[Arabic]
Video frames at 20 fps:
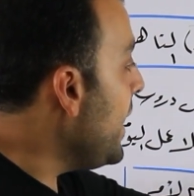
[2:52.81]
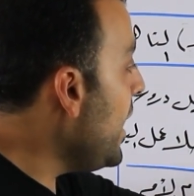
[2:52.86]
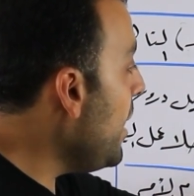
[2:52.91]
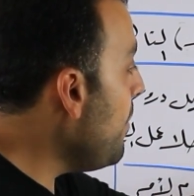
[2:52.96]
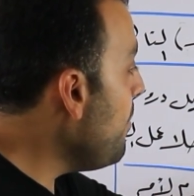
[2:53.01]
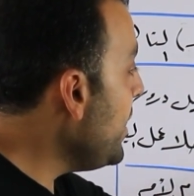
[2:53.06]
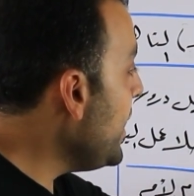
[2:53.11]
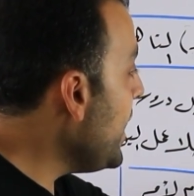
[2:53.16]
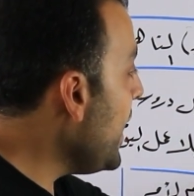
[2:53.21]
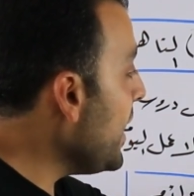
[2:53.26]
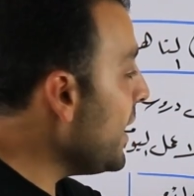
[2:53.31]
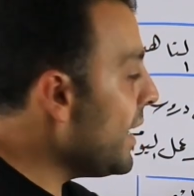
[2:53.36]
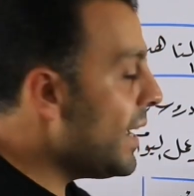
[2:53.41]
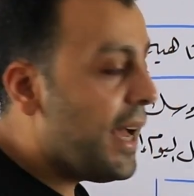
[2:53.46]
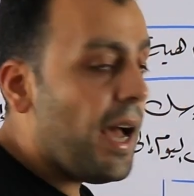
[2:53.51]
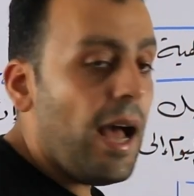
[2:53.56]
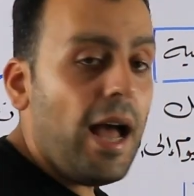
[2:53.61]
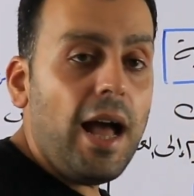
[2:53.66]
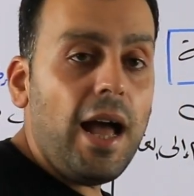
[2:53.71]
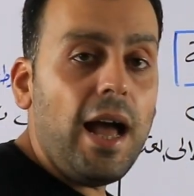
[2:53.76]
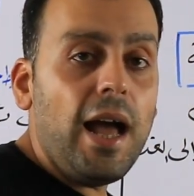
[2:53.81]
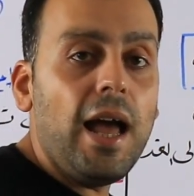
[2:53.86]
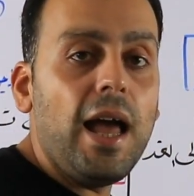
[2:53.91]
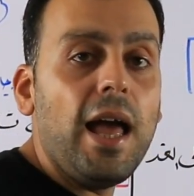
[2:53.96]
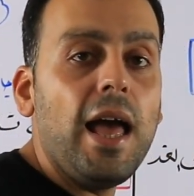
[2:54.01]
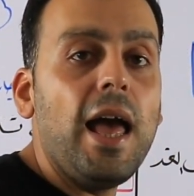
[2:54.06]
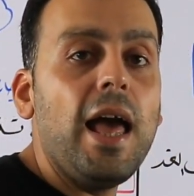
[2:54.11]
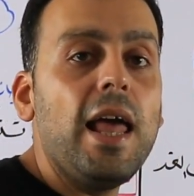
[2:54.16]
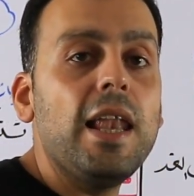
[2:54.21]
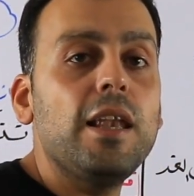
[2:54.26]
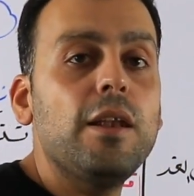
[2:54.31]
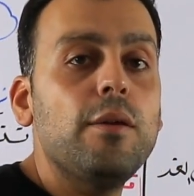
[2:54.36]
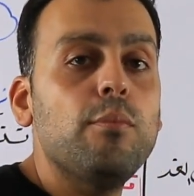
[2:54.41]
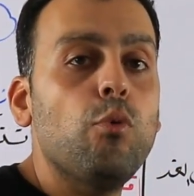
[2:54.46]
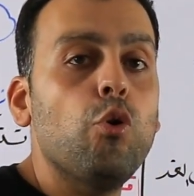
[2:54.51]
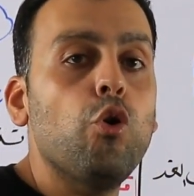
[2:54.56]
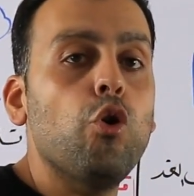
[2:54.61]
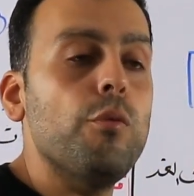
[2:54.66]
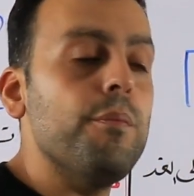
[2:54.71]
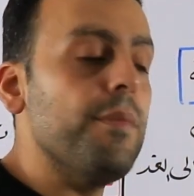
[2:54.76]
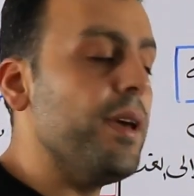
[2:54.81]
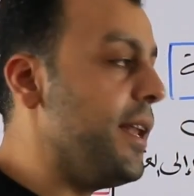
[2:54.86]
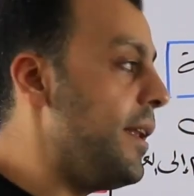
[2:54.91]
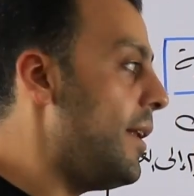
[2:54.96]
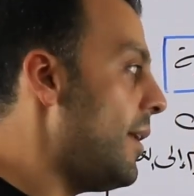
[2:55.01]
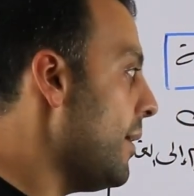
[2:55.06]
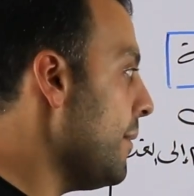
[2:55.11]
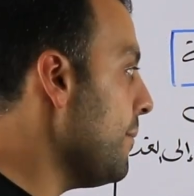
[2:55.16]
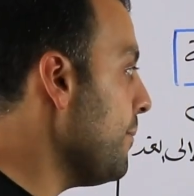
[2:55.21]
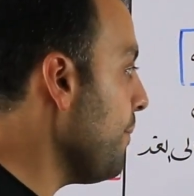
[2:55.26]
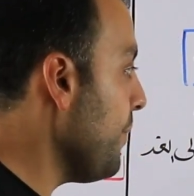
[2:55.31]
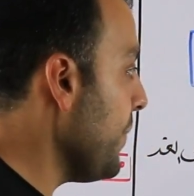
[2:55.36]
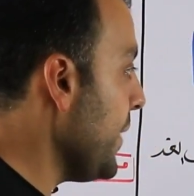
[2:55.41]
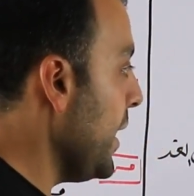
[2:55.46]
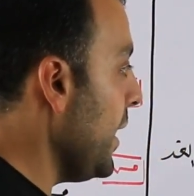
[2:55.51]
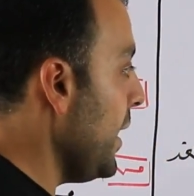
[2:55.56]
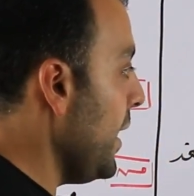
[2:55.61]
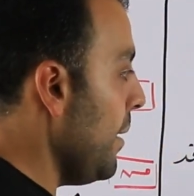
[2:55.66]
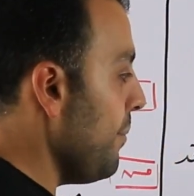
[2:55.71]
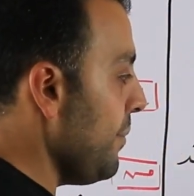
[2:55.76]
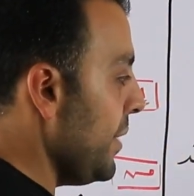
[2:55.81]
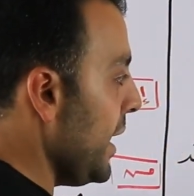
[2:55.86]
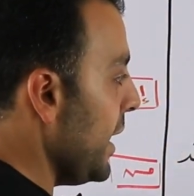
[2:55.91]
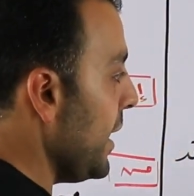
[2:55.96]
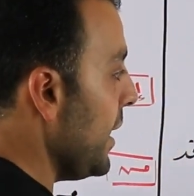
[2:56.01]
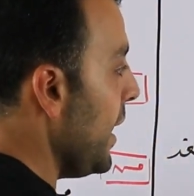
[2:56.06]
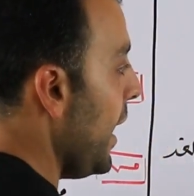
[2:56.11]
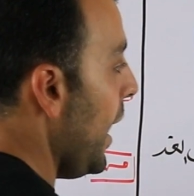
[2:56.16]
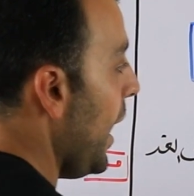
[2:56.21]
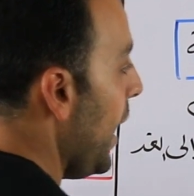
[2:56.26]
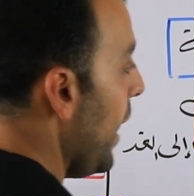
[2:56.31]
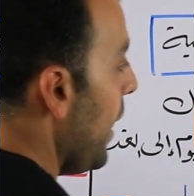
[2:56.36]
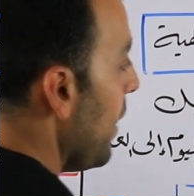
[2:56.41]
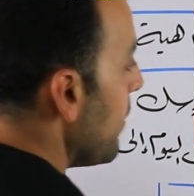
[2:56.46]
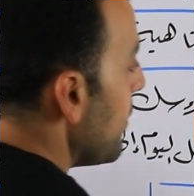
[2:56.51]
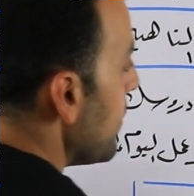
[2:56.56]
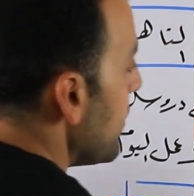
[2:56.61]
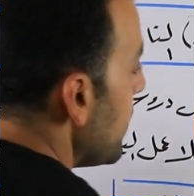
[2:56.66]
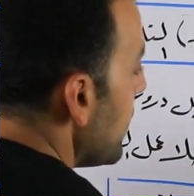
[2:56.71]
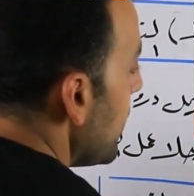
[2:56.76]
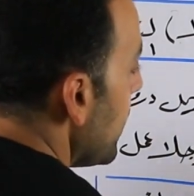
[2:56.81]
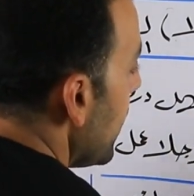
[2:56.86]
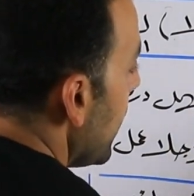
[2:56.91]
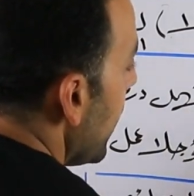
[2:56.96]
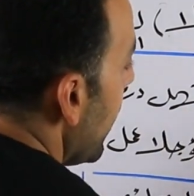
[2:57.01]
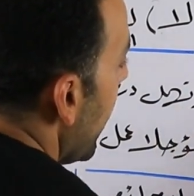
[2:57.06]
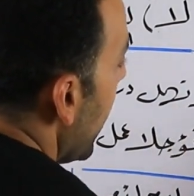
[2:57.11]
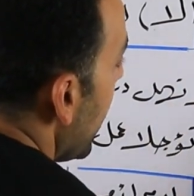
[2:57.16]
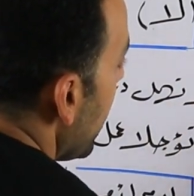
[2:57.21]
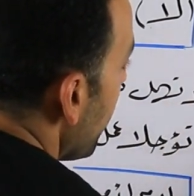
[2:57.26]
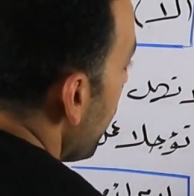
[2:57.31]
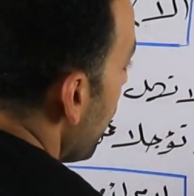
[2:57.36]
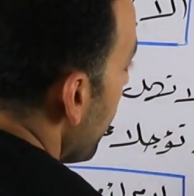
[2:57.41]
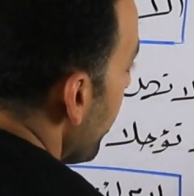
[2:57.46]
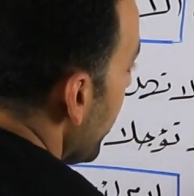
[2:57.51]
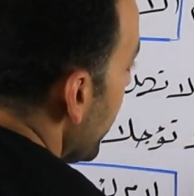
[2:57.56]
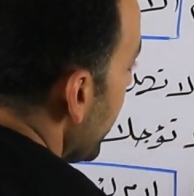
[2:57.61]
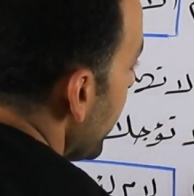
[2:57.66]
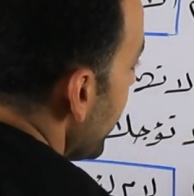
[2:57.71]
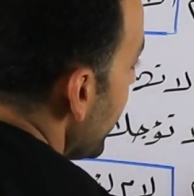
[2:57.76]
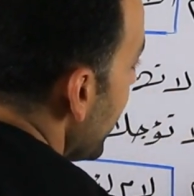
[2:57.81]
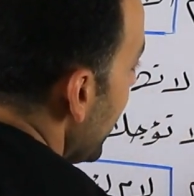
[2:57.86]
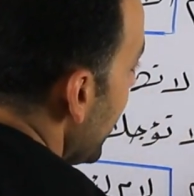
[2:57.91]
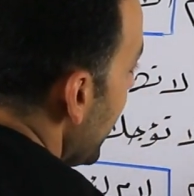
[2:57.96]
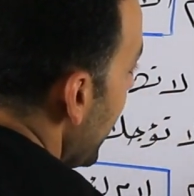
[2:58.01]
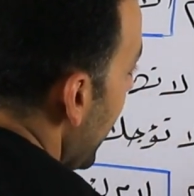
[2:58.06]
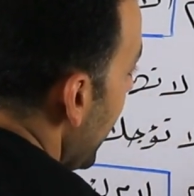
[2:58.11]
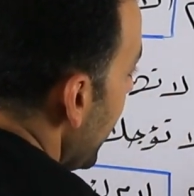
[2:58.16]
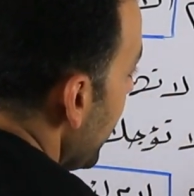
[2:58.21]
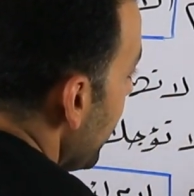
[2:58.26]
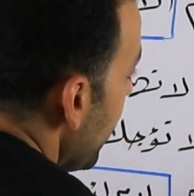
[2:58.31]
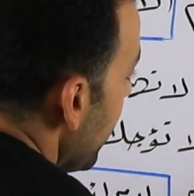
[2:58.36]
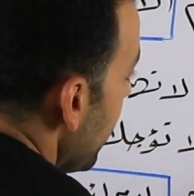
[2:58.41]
لم ينجح المهمل لم ينجح المهمل ينجح